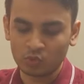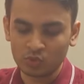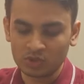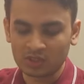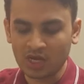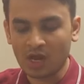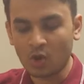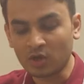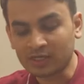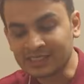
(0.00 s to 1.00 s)
उनका
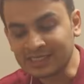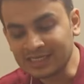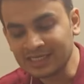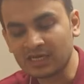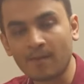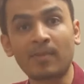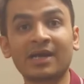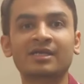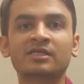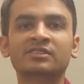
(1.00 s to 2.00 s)
और हीली का
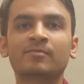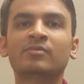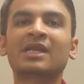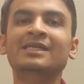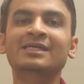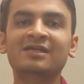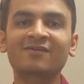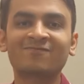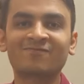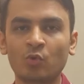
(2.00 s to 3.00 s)
पार्टनरशिप
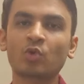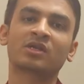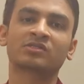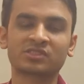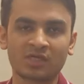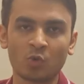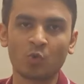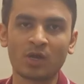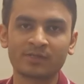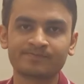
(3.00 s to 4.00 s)
94 रन का
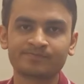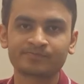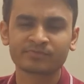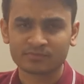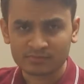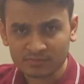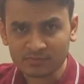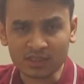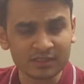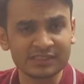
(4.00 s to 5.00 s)
हुआ
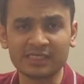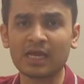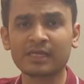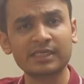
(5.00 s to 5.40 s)
जी हाँ